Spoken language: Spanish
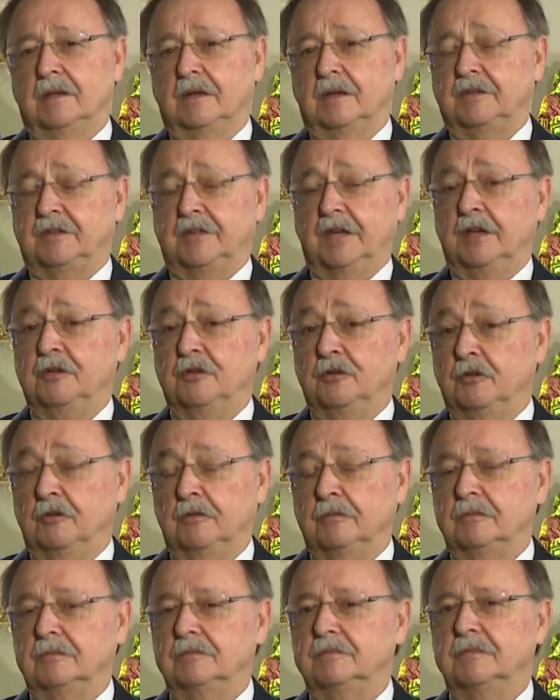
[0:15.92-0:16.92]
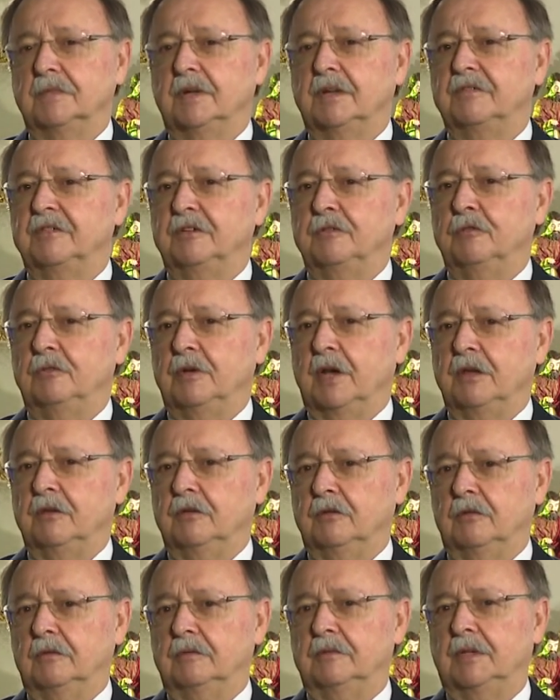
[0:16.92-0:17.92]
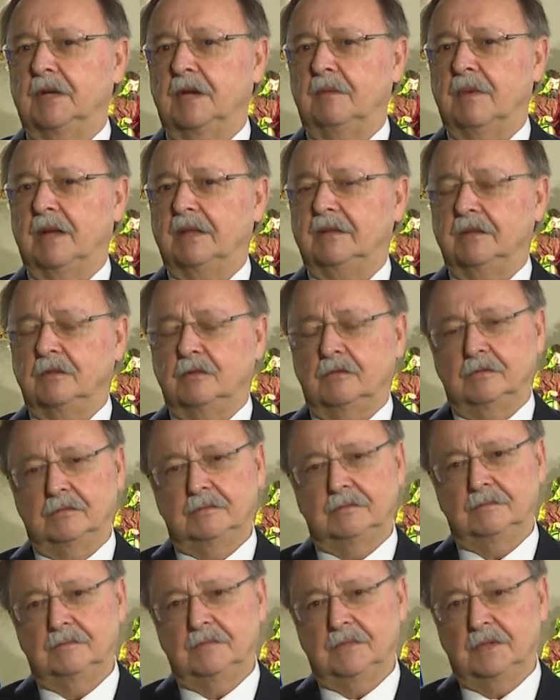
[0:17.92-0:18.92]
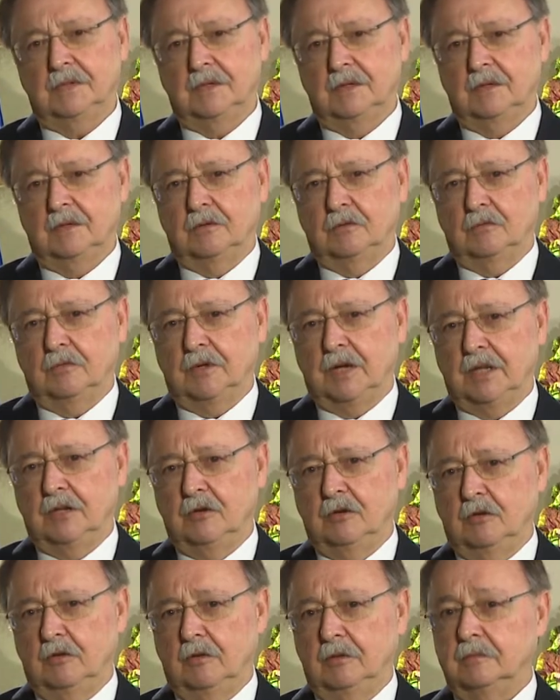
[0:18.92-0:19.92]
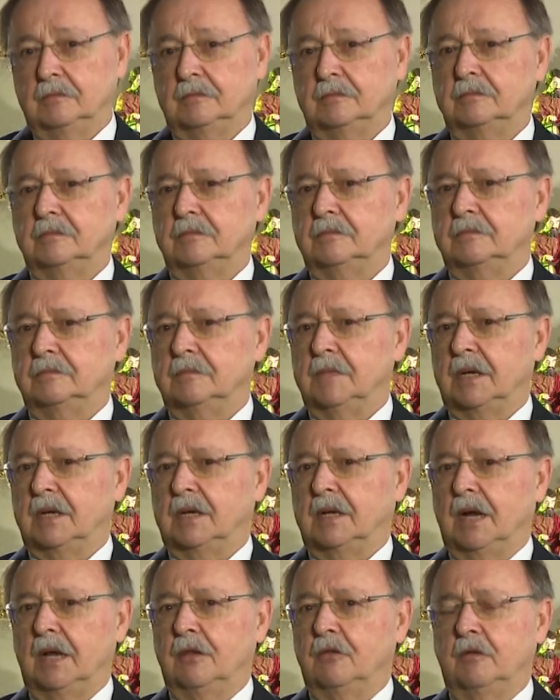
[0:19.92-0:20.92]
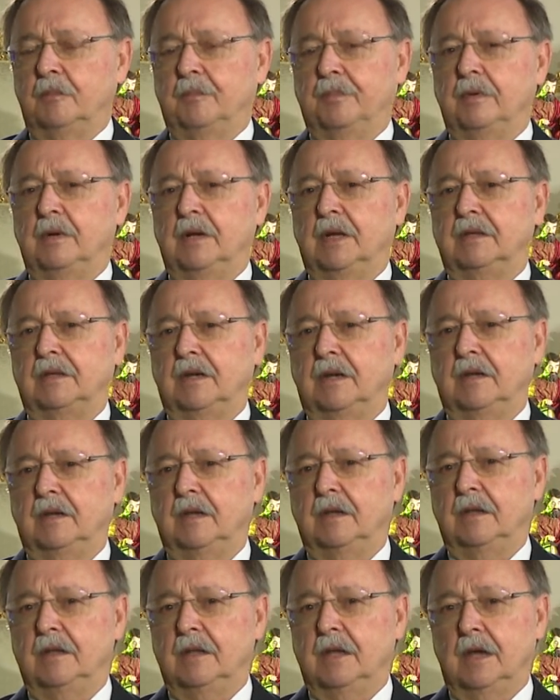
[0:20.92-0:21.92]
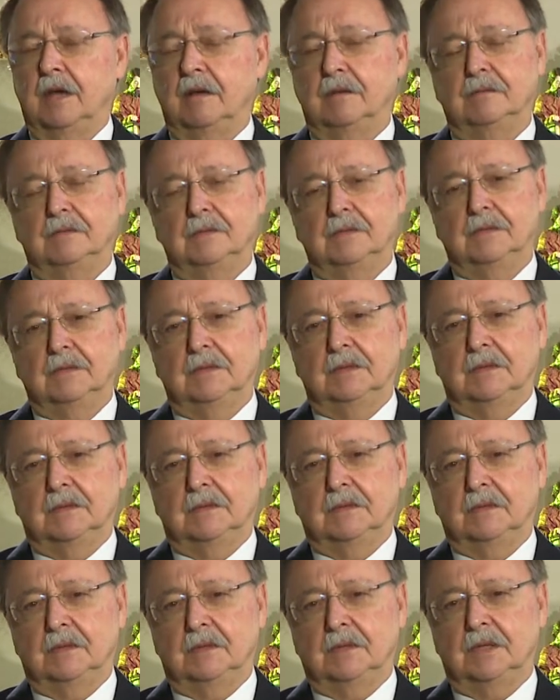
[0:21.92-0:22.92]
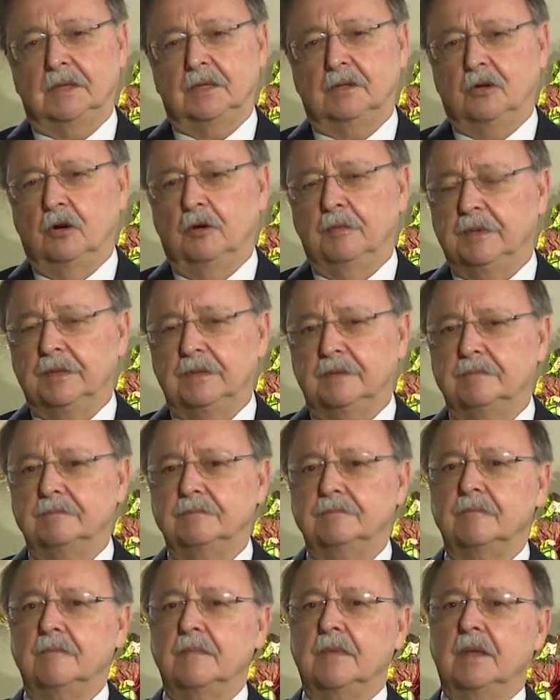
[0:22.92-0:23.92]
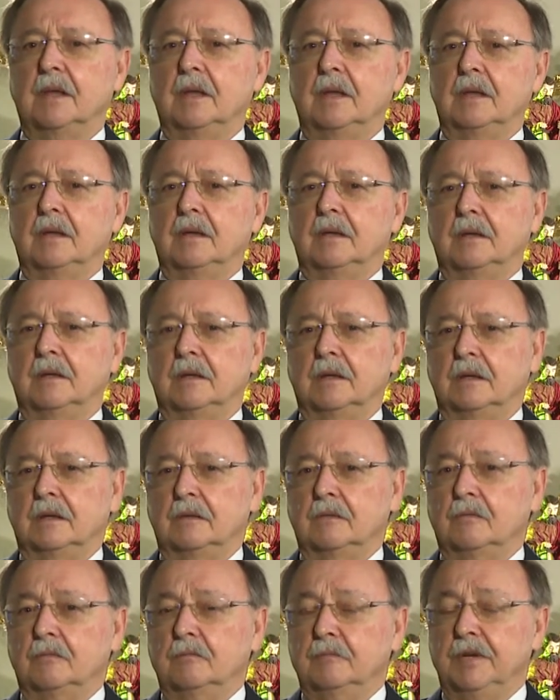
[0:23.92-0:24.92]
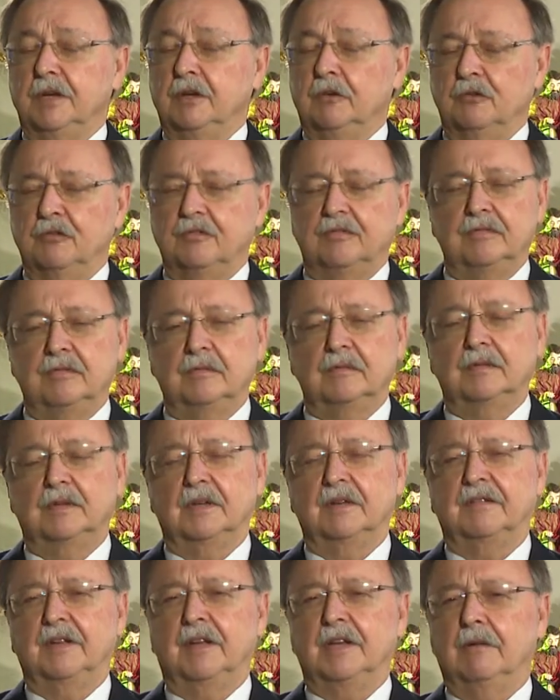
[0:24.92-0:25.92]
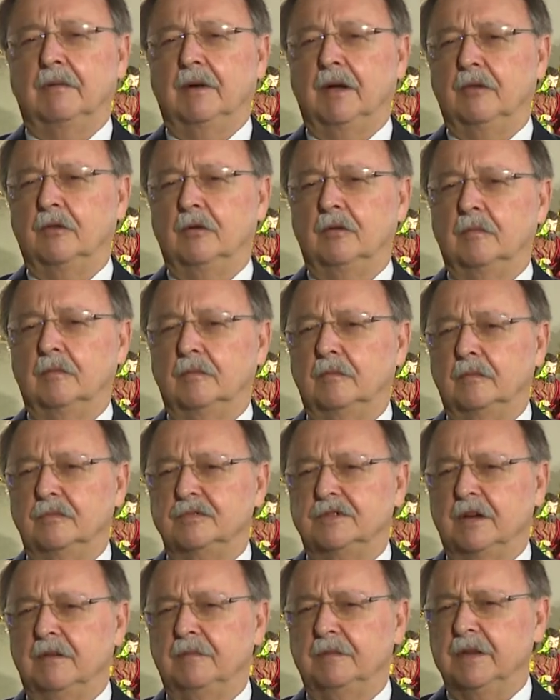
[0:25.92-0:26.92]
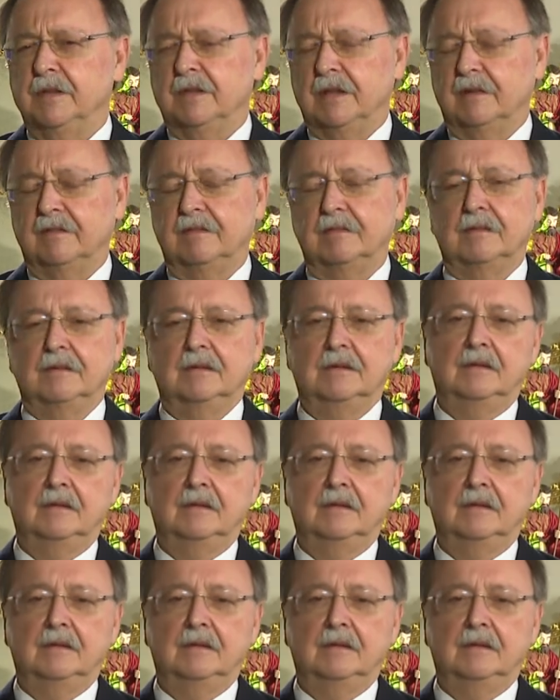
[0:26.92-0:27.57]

Este año ha sido un año dramático, un año marcado por la tragedia del COVID, eh, un virus que se ha llevado muchas vidas